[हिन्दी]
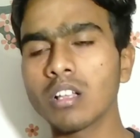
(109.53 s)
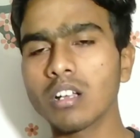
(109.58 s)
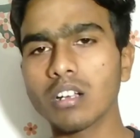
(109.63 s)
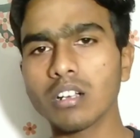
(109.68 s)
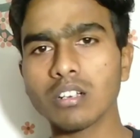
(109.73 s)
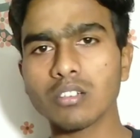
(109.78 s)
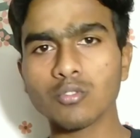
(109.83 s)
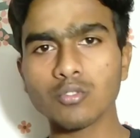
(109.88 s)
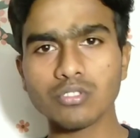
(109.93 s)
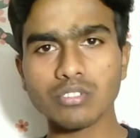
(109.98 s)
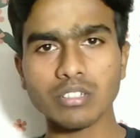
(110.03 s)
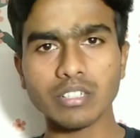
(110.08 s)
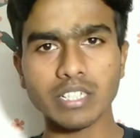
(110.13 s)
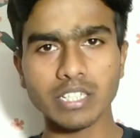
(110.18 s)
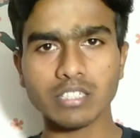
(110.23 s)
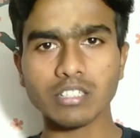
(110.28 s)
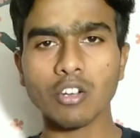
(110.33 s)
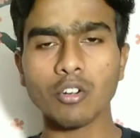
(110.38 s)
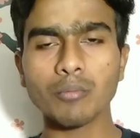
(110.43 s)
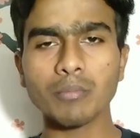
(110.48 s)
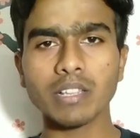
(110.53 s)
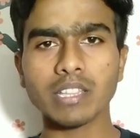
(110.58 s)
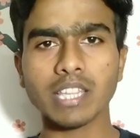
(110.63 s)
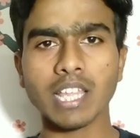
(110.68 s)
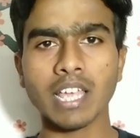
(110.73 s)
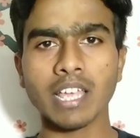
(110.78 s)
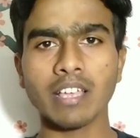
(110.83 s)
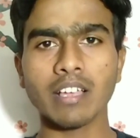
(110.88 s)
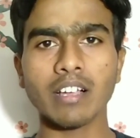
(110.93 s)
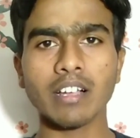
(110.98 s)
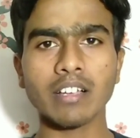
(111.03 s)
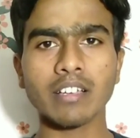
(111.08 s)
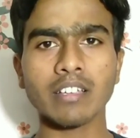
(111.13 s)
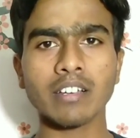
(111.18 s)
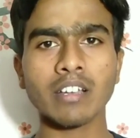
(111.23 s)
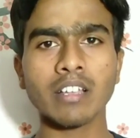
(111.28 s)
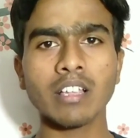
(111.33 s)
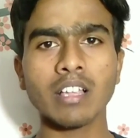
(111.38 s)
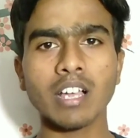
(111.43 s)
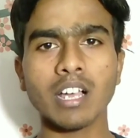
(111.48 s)
आ, कुछ डिस्काउंट मिलता है
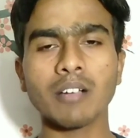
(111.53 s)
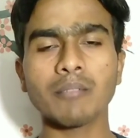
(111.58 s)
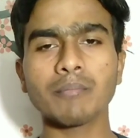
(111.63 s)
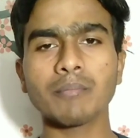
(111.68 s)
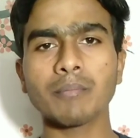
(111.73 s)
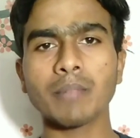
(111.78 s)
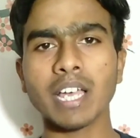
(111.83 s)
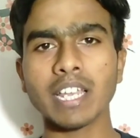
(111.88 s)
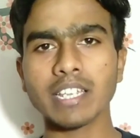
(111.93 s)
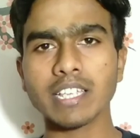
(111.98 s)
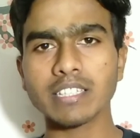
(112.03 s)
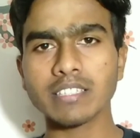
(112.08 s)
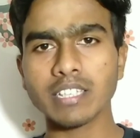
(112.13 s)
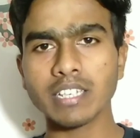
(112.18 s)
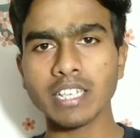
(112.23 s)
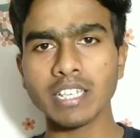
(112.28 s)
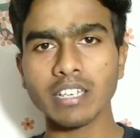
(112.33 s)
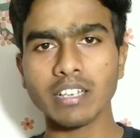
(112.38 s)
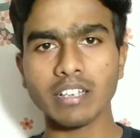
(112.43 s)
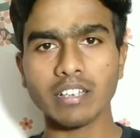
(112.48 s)
अगर हम मान के चले